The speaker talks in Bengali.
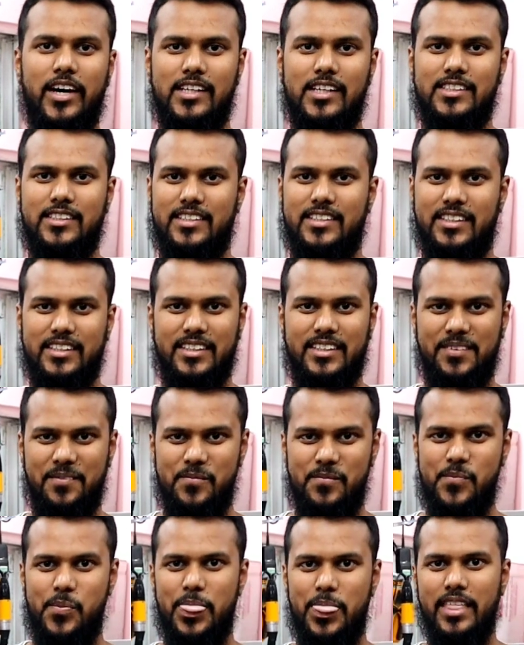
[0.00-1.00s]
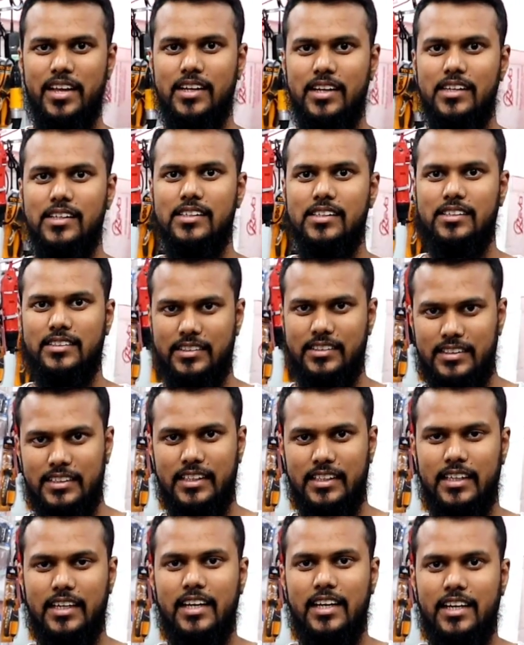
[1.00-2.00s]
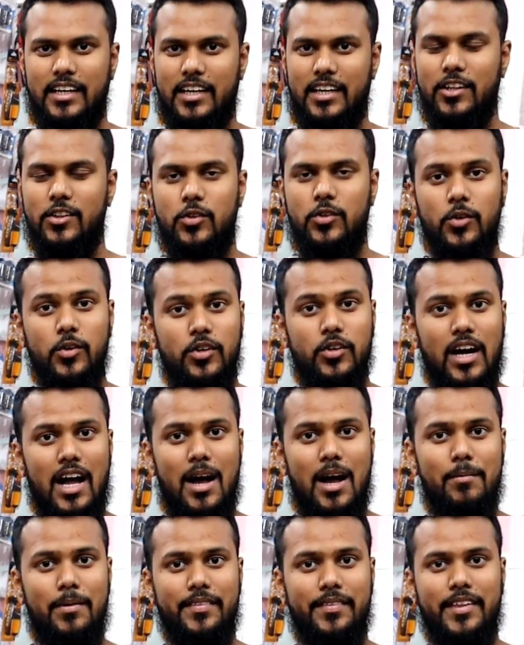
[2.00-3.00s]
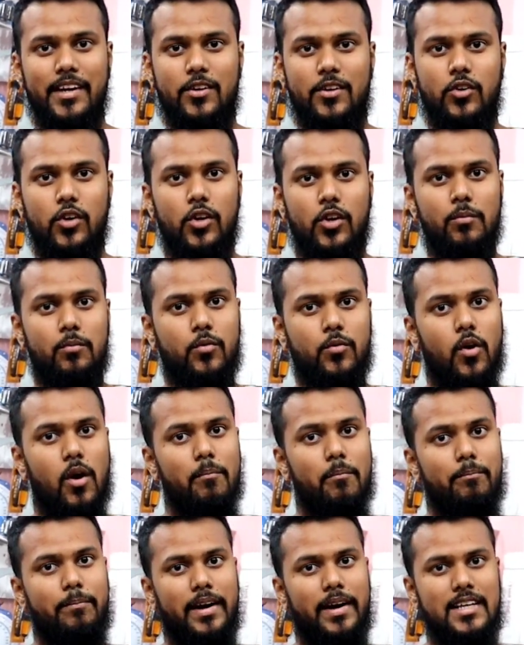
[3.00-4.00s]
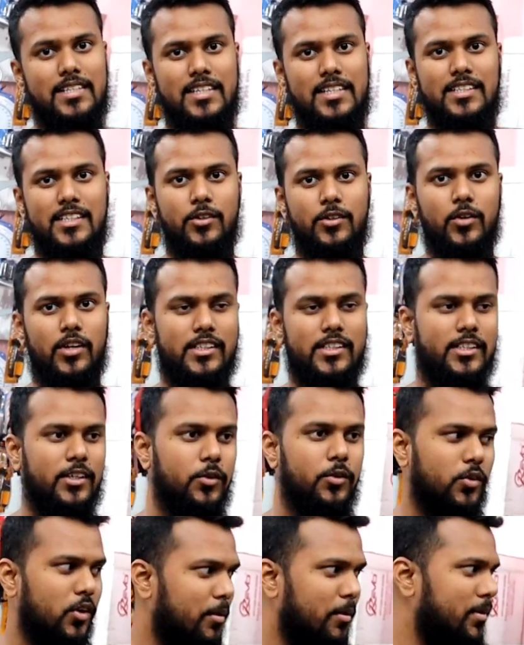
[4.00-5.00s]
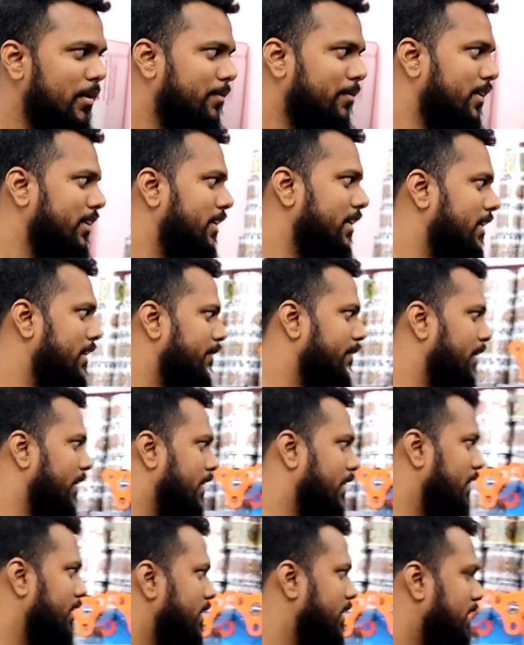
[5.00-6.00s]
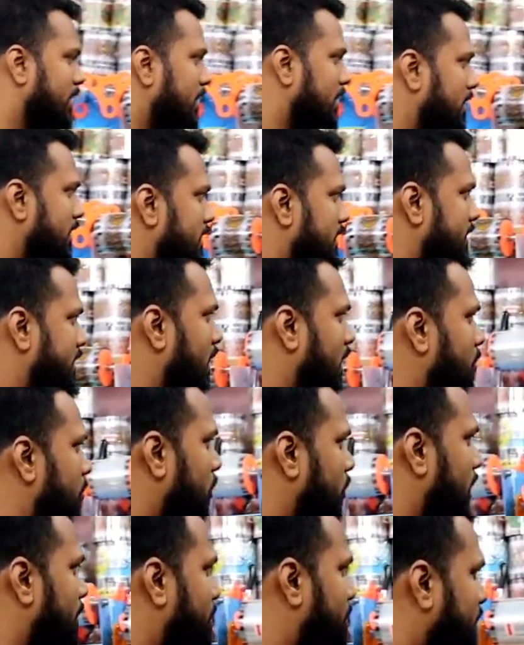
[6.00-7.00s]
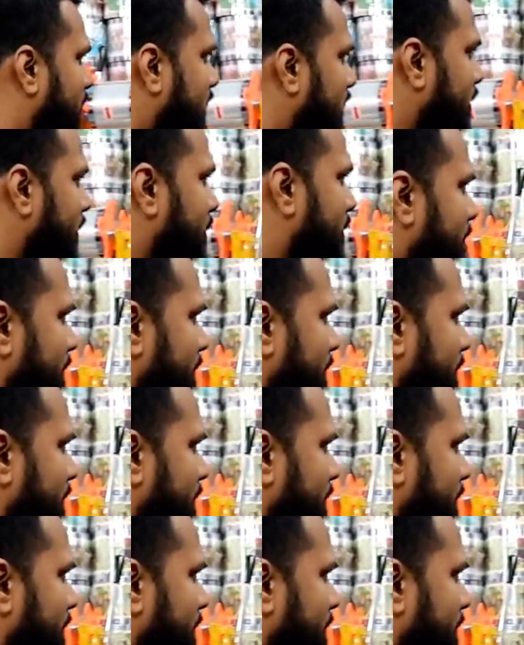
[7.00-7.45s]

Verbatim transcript: নয় হাজার টাকা নয় হাজার টাকা জি আচ্ছা। কিন্তু আমাদের কলম কম প্রাইজে যেগুলো আছে ওগুলো আমি আপনাদেরকে দেখাই আচ্ছা অনেক কমও কিন্তু